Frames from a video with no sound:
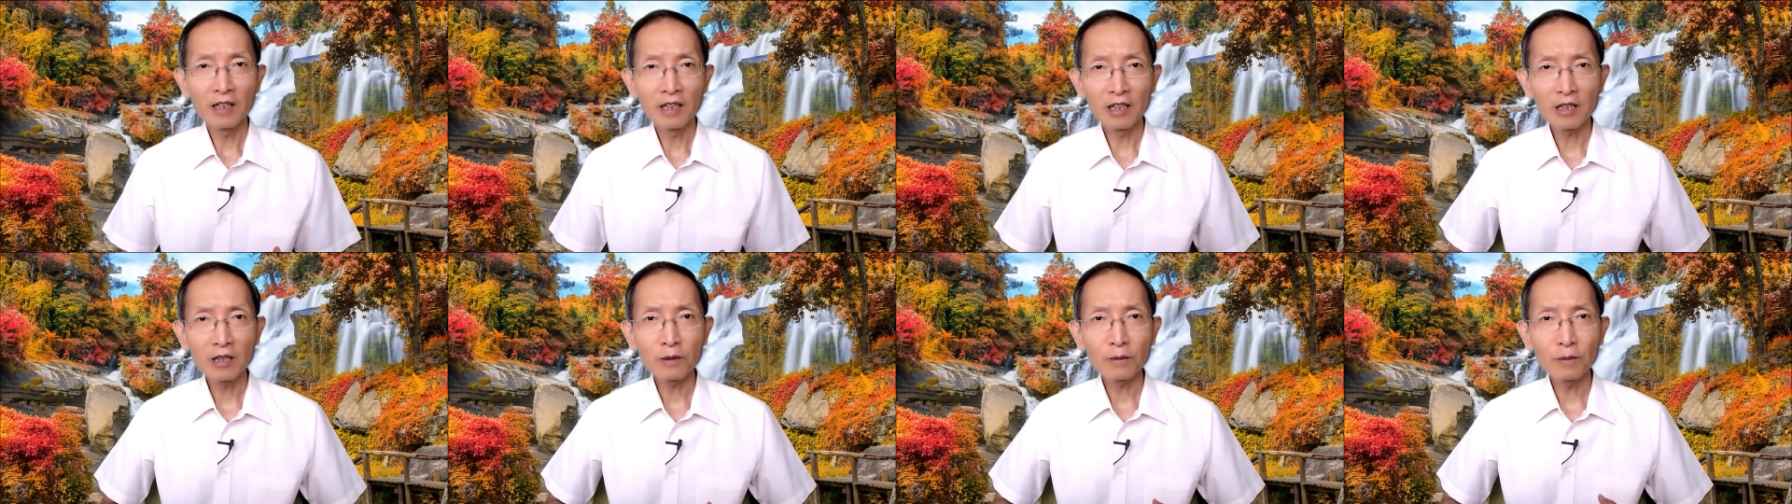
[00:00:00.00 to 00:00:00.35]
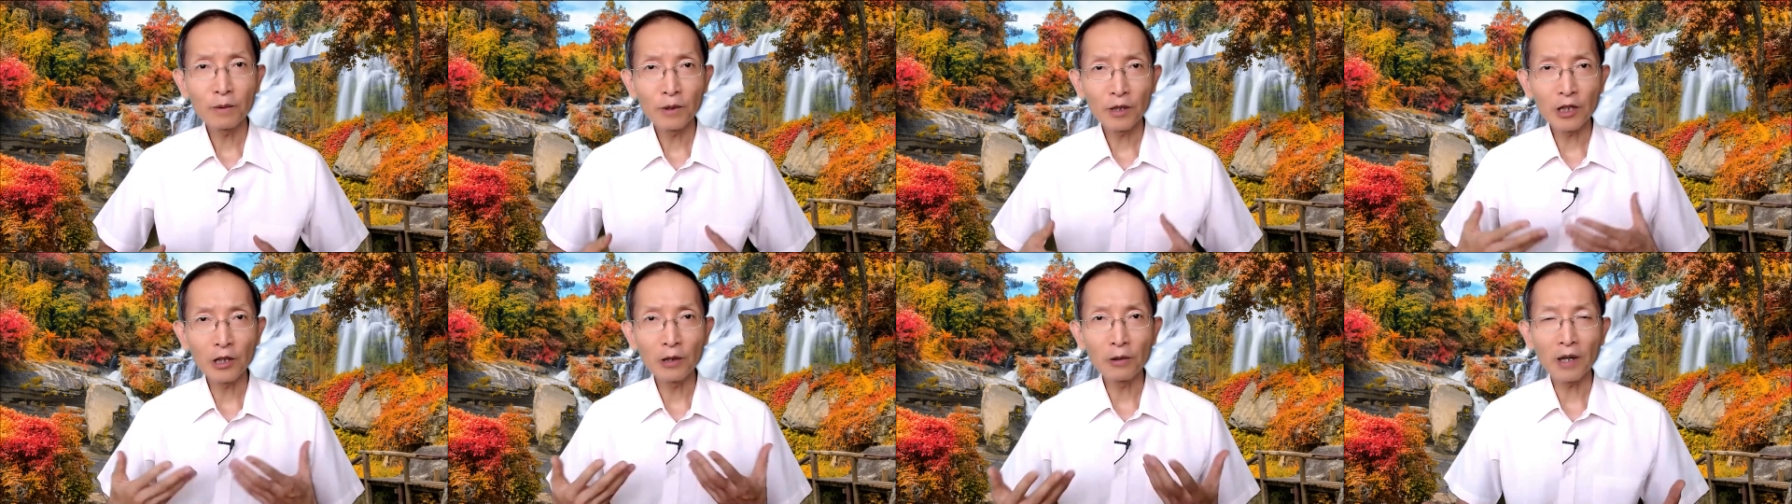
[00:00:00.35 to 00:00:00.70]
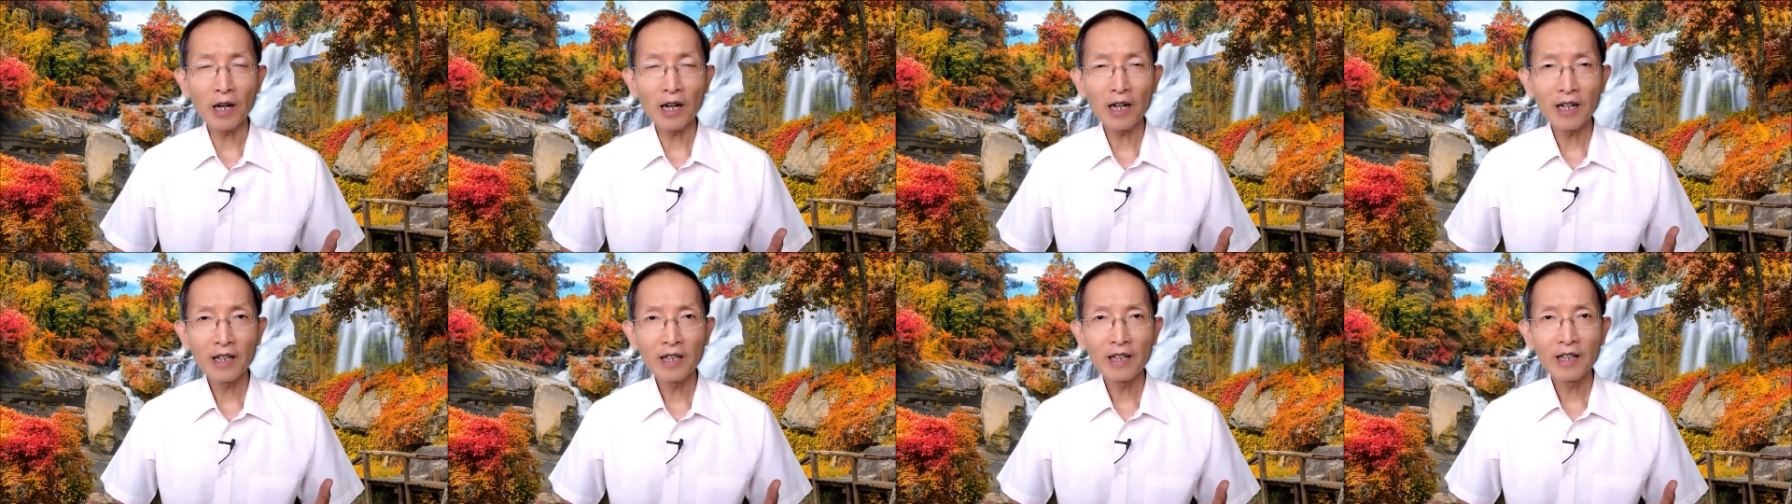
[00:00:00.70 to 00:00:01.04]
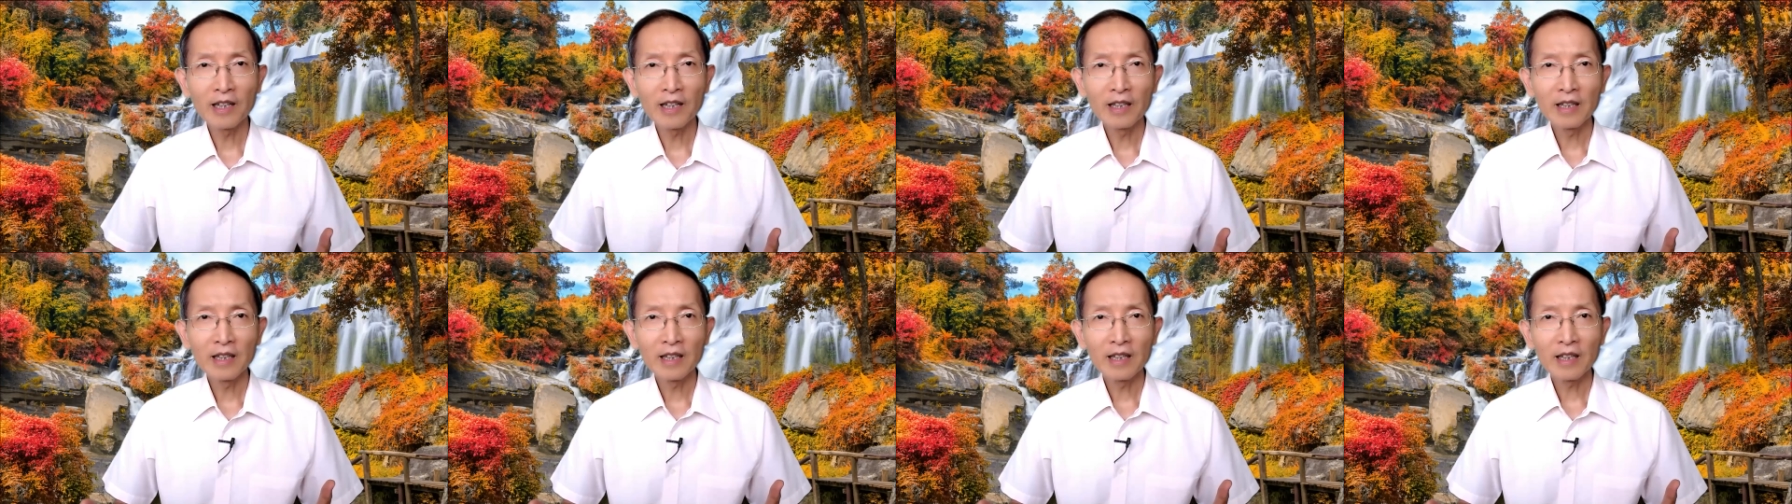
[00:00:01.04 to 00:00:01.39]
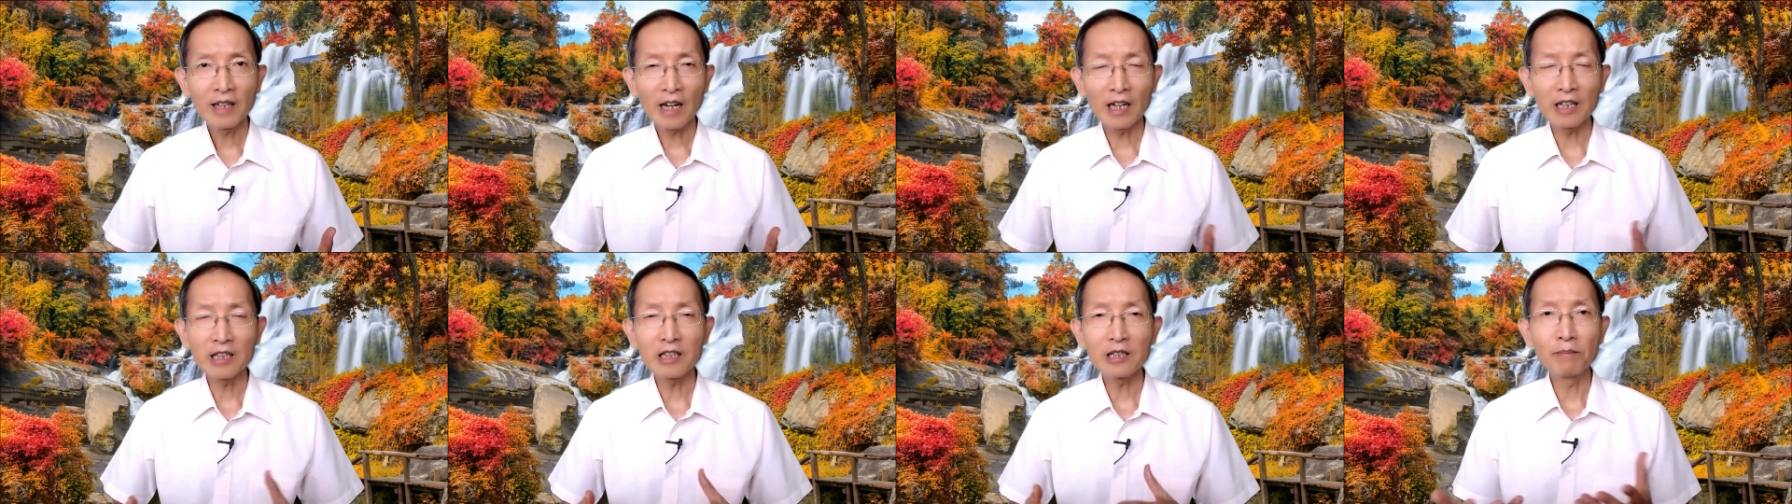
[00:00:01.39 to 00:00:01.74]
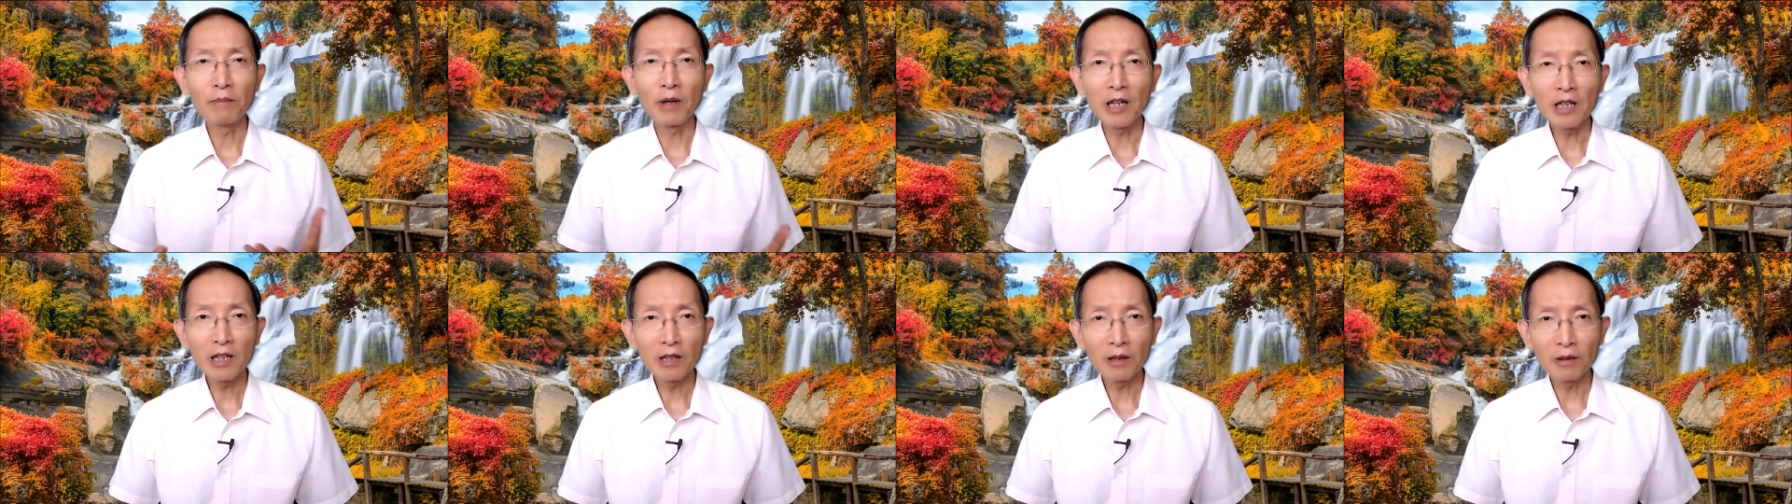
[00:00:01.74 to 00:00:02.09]
你是否有了，还是
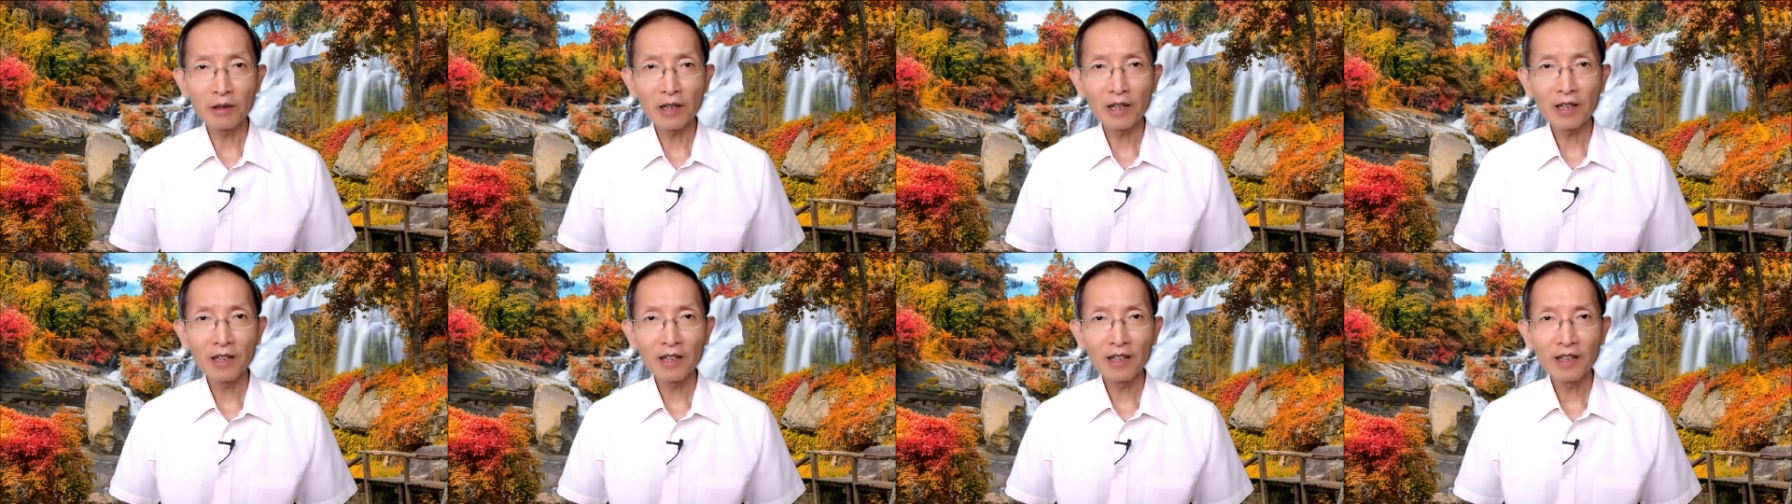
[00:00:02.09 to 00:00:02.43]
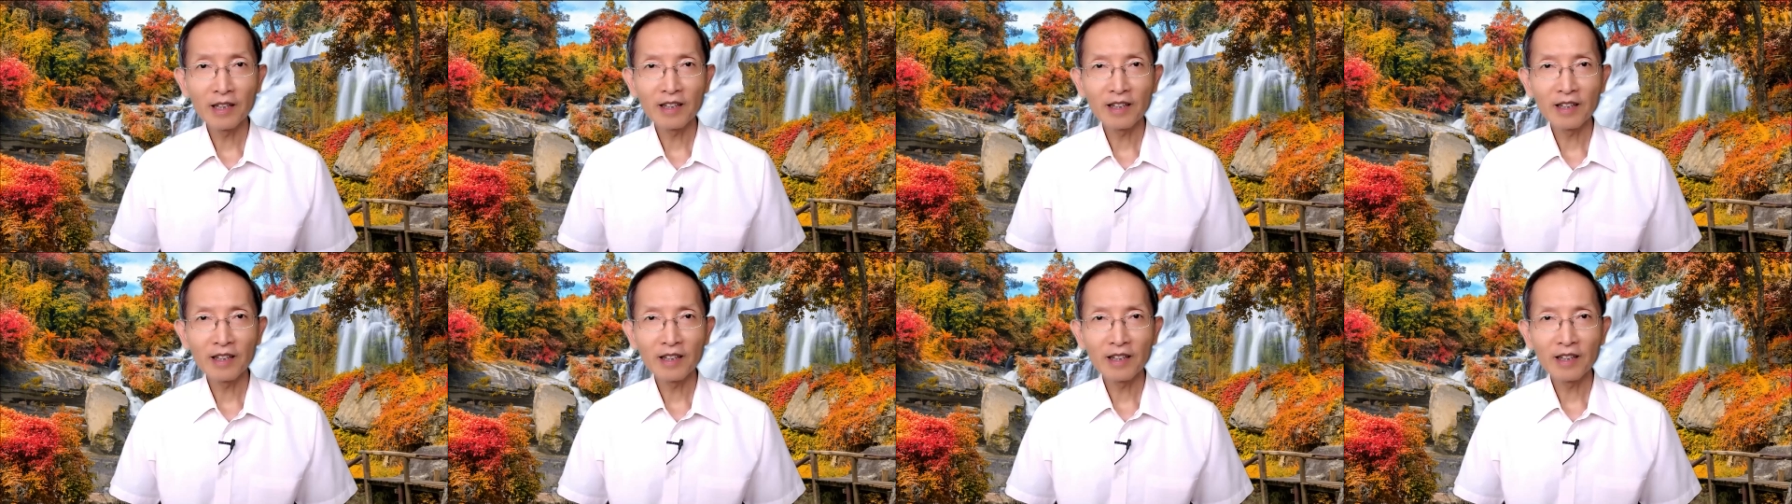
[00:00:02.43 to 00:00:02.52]
没有了？